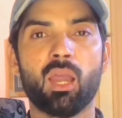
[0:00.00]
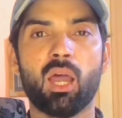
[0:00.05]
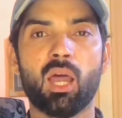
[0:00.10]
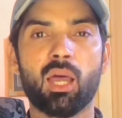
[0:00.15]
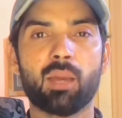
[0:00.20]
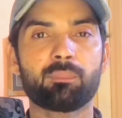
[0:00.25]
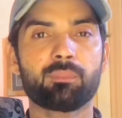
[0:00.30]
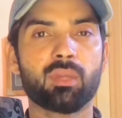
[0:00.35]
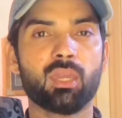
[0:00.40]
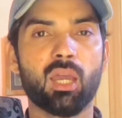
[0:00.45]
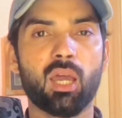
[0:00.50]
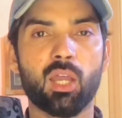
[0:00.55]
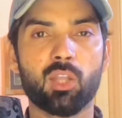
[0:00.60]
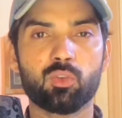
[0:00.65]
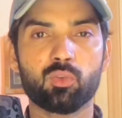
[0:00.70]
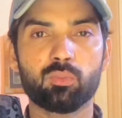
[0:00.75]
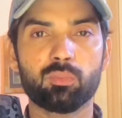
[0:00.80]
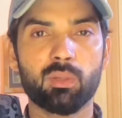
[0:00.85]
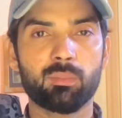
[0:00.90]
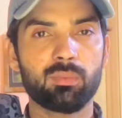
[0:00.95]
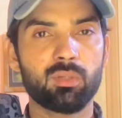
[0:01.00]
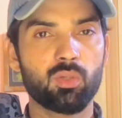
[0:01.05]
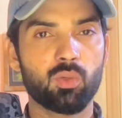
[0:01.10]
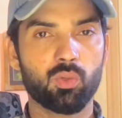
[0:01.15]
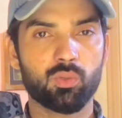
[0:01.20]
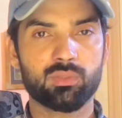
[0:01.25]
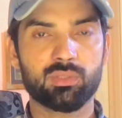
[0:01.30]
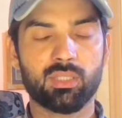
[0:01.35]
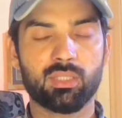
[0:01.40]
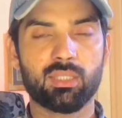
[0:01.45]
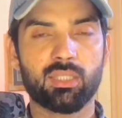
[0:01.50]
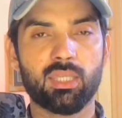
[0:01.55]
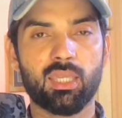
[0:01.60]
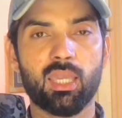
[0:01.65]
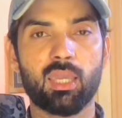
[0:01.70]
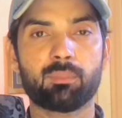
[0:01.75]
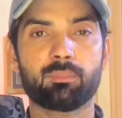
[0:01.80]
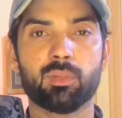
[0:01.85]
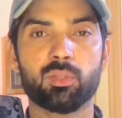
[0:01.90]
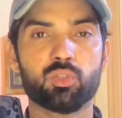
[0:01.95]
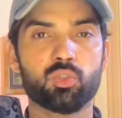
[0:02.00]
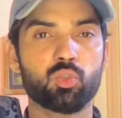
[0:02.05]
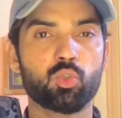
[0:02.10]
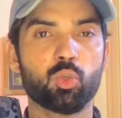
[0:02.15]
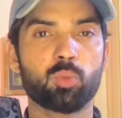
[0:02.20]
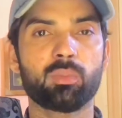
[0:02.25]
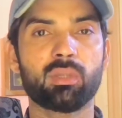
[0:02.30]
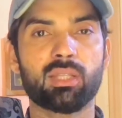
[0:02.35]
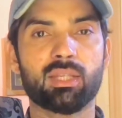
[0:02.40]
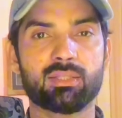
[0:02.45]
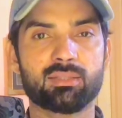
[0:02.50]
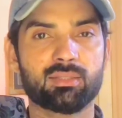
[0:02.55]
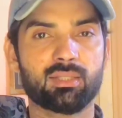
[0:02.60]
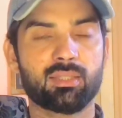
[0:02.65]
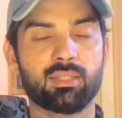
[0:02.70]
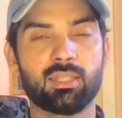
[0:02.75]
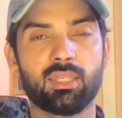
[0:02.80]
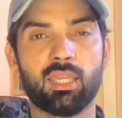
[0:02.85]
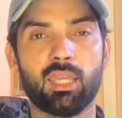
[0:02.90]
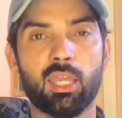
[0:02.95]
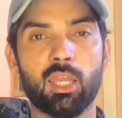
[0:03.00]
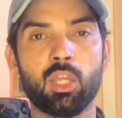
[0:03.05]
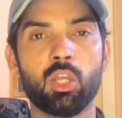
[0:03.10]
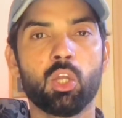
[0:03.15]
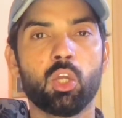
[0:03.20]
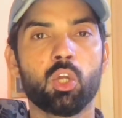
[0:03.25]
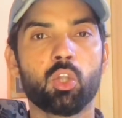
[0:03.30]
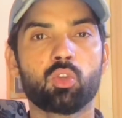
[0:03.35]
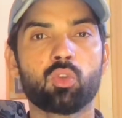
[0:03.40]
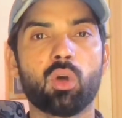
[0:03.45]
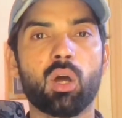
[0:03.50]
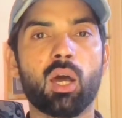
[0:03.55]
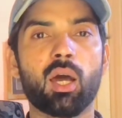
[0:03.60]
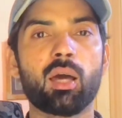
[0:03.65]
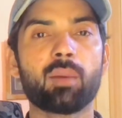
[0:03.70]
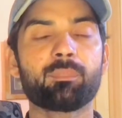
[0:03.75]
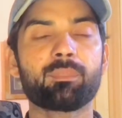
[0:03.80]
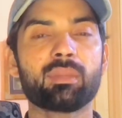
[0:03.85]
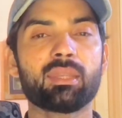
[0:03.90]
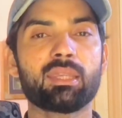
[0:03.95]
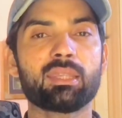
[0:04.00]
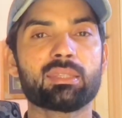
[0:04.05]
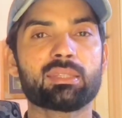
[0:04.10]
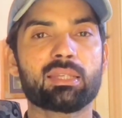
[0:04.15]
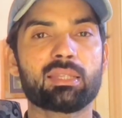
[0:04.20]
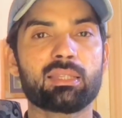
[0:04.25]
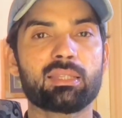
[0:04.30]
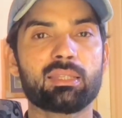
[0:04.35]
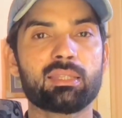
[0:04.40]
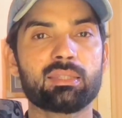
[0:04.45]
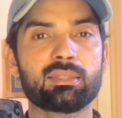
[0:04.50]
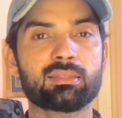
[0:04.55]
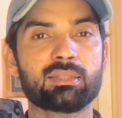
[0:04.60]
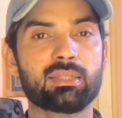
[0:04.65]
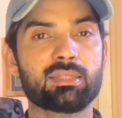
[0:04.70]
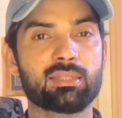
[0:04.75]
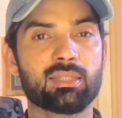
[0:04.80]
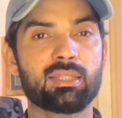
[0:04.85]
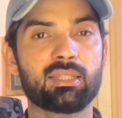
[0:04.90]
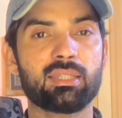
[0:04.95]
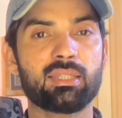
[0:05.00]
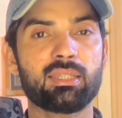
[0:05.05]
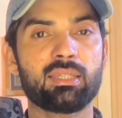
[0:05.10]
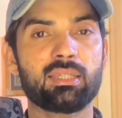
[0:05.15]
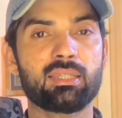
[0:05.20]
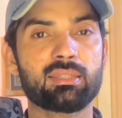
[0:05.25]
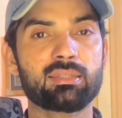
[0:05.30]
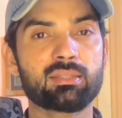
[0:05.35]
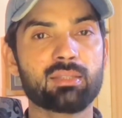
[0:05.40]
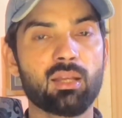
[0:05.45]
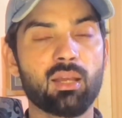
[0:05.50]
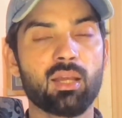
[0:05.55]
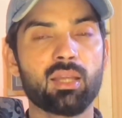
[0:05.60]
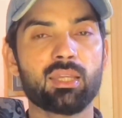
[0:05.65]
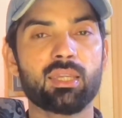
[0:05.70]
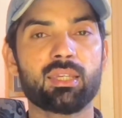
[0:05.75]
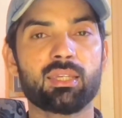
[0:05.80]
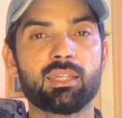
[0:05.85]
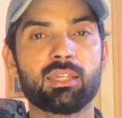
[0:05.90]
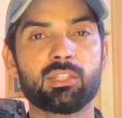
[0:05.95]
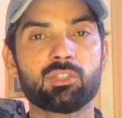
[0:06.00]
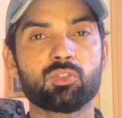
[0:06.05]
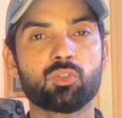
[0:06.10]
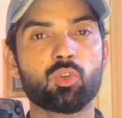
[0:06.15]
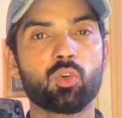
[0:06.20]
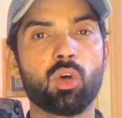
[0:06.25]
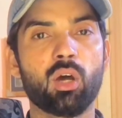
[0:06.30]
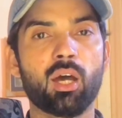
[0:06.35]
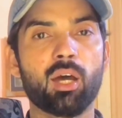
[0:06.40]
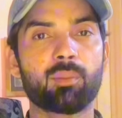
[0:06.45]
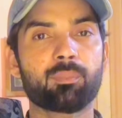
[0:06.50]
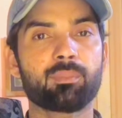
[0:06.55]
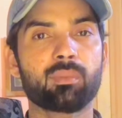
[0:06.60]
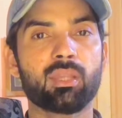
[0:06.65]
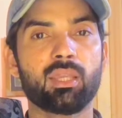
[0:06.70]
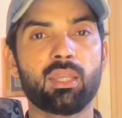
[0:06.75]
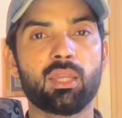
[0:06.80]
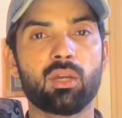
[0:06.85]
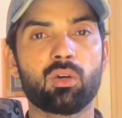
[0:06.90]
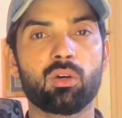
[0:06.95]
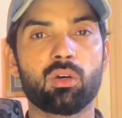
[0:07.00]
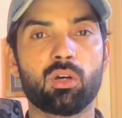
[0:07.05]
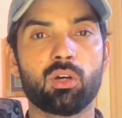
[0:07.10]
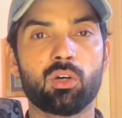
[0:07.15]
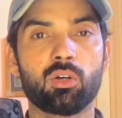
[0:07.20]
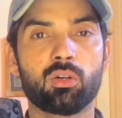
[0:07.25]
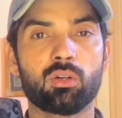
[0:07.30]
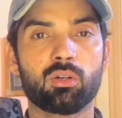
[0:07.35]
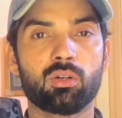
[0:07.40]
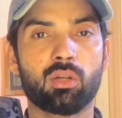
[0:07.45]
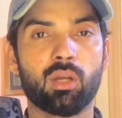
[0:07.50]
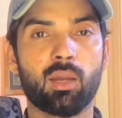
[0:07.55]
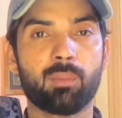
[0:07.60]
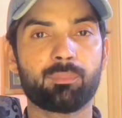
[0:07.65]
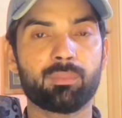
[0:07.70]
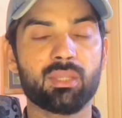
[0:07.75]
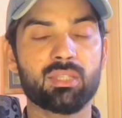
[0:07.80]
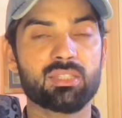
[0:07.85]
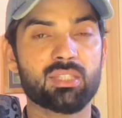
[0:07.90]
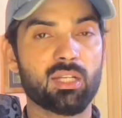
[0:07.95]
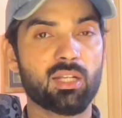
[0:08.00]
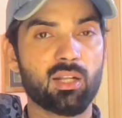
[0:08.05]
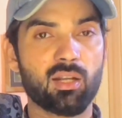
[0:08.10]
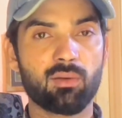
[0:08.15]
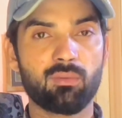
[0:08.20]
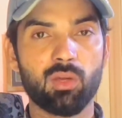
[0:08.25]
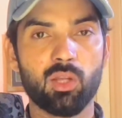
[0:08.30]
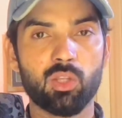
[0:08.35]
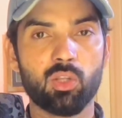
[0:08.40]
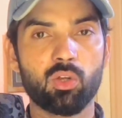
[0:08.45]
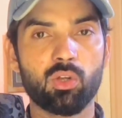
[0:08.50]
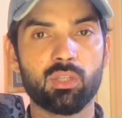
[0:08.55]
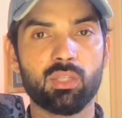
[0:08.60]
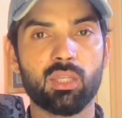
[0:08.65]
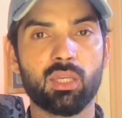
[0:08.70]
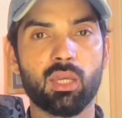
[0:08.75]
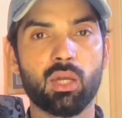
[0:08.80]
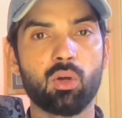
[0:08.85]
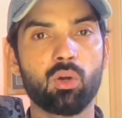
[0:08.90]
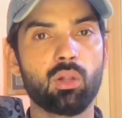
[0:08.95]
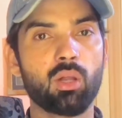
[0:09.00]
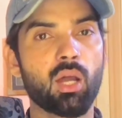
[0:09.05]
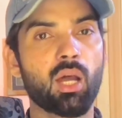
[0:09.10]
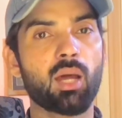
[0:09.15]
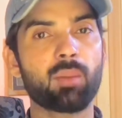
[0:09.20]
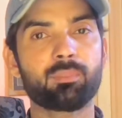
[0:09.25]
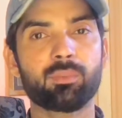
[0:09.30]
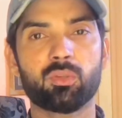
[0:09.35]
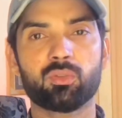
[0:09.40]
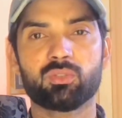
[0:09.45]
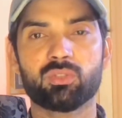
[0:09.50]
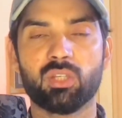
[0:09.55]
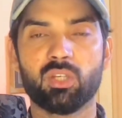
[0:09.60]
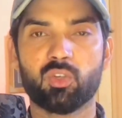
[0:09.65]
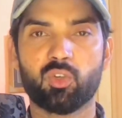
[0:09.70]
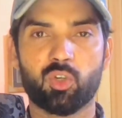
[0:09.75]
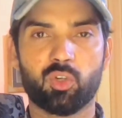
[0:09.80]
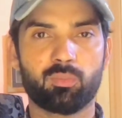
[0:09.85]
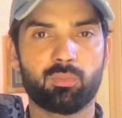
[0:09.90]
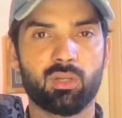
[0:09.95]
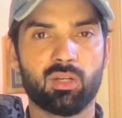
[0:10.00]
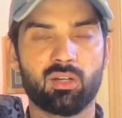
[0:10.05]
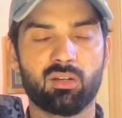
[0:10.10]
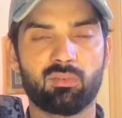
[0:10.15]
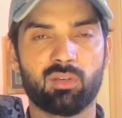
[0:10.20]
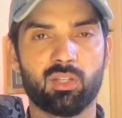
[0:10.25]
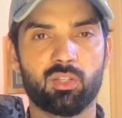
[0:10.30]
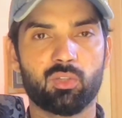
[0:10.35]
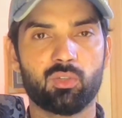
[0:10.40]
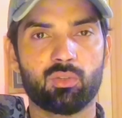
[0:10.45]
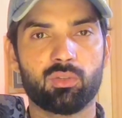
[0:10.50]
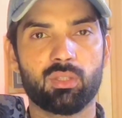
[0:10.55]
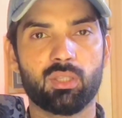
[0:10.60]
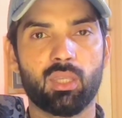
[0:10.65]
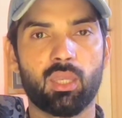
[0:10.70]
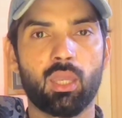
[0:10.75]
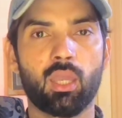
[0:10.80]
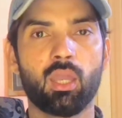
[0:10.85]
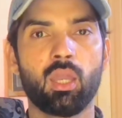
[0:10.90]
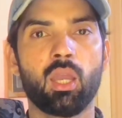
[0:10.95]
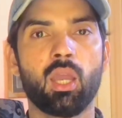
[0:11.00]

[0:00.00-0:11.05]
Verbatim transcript: आपके हाथों में भी हो सकती है बच्चों को भी लग सकती है तो आपने जल्दी से जल्दी इस तरह के केस को आपने आ, आपने चेक करवाना होता है और आपने उसकी ट्रीटमेंट करवानी होती है